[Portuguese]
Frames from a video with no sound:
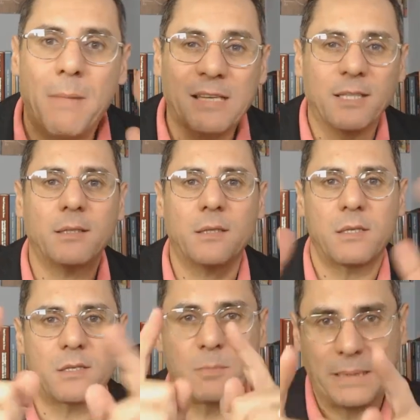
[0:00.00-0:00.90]
Mas antes
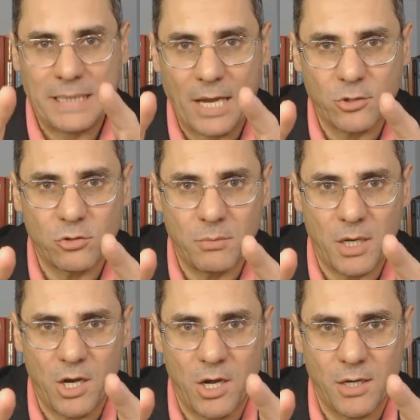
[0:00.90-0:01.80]
de te explicar isso
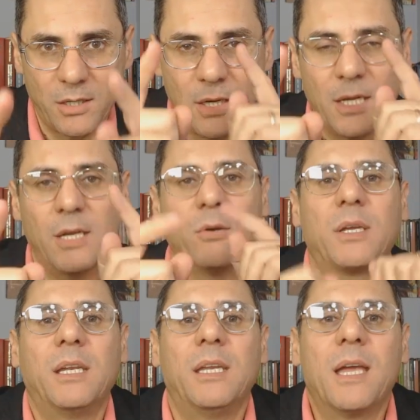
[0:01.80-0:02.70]
melhor,
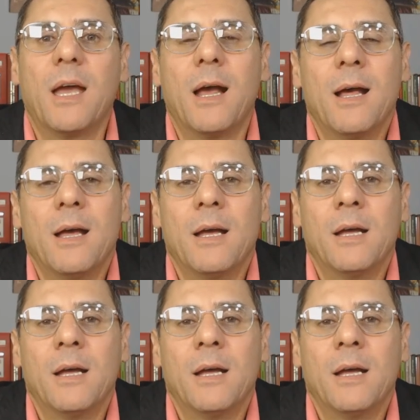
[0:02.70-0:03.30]
eu queria